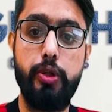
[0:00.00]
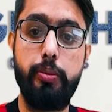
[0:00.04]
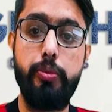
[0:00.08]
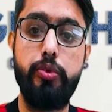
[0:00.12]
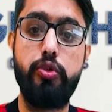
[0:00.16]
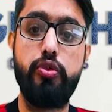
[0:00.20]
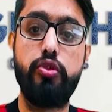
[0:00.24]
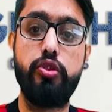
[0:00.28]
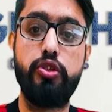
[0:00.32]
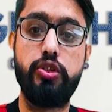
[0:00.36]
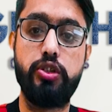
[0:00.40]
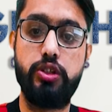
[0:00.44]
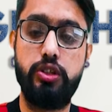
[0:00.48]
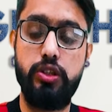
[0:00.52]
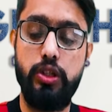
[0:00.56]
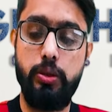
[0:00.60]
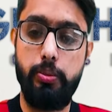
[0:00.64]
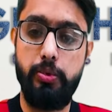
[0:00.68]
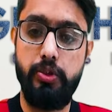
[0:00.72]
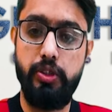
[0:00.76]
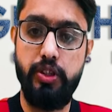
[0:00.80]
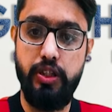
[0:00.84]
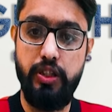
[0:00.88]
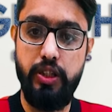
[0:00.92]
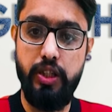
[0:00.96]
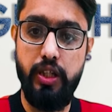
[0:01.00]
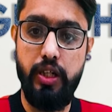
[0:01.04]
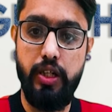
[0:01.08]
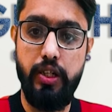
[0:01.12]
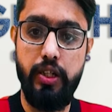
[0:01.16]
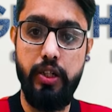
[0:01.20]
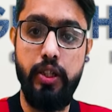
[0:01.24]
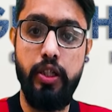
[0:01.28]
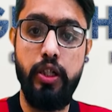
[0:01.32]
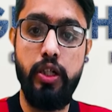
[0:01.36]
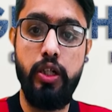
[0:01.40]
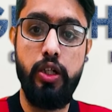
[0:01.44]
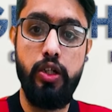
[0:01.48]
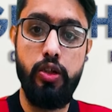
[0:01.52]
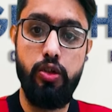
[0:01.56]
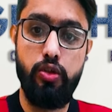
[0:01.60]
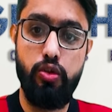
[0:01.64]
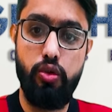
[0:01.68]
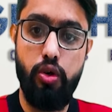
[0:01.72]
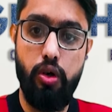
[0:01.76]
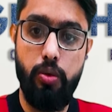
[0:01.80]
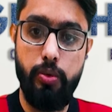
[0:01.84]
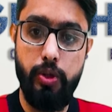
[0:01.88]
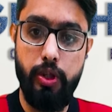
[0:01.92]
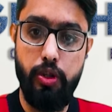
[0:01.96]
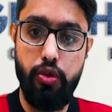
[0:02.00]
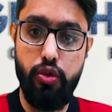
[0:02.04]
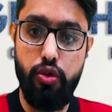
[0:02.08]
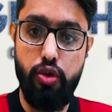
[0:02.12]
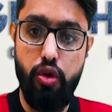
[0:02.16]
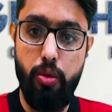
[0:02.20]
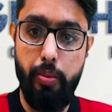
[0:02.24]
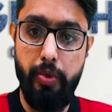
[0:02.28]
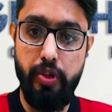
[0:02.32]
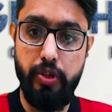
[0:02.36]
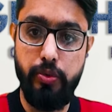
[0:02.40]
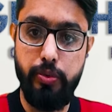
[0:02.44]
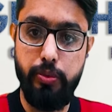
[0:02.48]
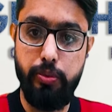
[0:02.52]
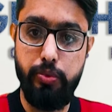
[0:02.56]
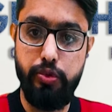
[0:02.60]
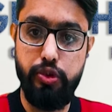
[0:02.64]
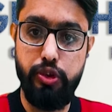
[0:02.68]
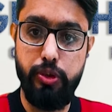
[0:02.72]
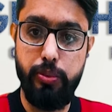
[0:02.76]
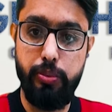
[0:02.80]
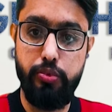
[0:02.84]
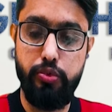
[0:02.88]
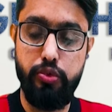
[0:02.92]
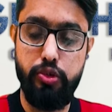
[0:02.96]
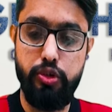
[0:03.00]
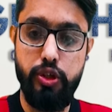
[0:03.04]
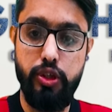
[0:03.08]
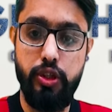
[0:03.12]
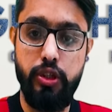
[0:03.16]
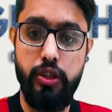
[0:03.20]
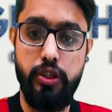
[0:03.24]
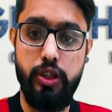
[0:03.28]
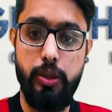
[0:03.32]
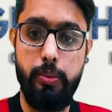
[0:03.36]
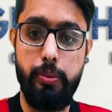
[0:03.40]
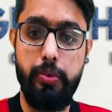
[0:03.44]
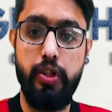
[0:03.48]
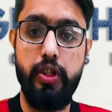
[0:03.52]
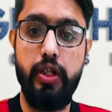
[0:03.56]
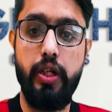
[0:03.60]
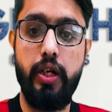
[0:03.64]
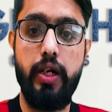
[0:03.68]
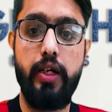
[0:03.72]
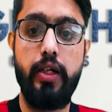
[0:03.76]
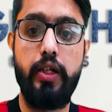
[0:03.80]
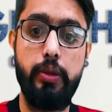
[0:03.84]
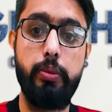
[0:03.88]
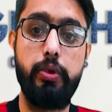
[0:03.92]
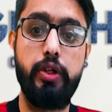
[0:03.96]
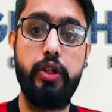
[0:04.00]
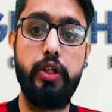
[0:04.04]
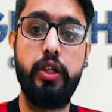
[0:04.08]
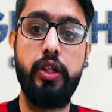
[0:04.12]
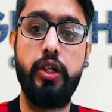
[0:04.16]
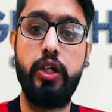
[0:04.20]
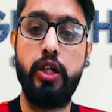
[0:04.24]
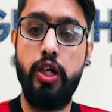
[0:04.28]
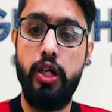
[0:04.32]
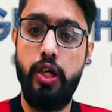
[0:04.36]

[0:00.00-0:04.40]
फिर भी कोई चीज़ समझ नहीं आ रही तो आप या तो कमेंट्स में मुझसे पूछ लें या फिर डायरेक्टली मेरे